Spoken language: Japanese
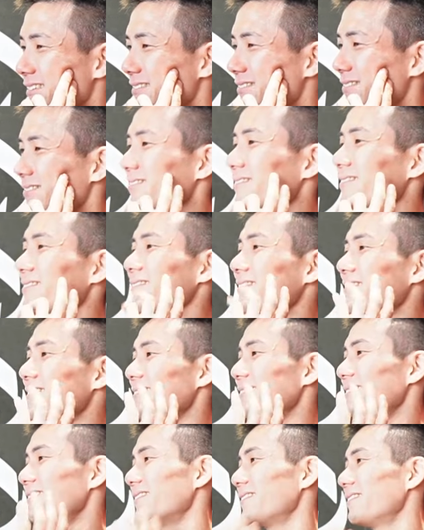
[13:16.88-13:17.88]
う
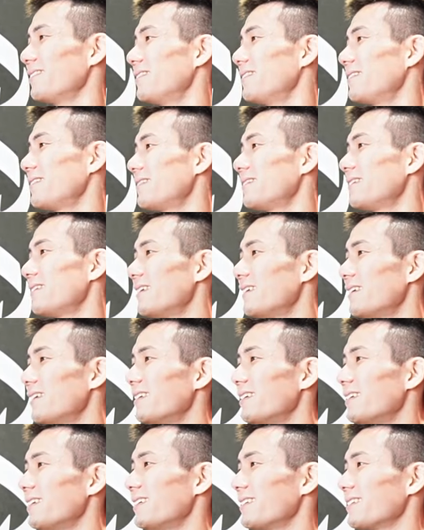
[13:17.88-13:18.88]
ん
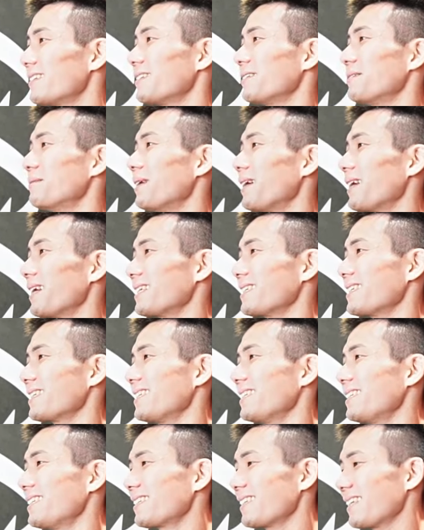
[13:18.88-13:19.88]
素晴ら
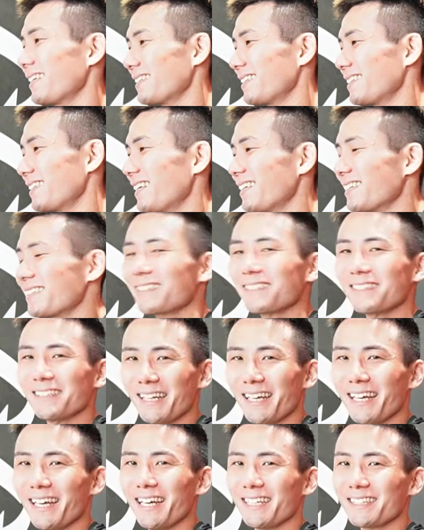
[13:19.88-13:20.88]
しいさすがっす
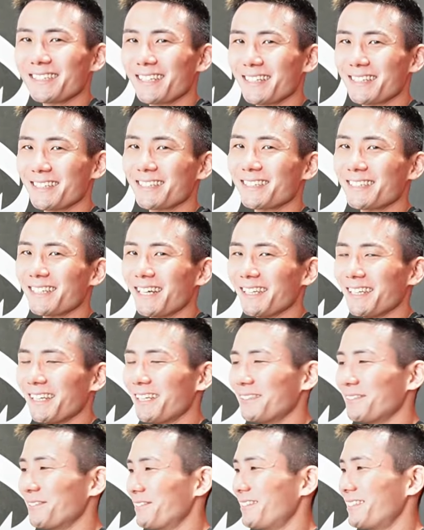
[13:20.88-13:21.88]
ねさすが
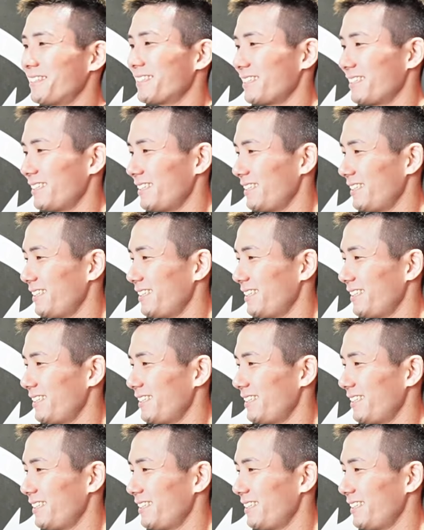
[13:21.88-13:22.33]
ナヨン氏